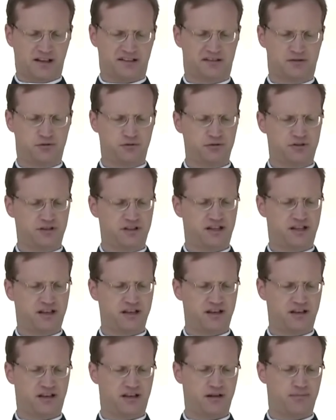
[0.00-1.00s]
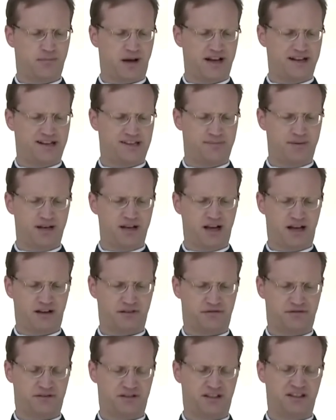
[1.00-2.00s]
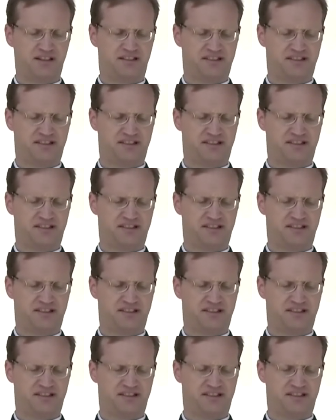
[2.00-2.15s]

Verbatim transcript: Das tut die Kirche beispielhaft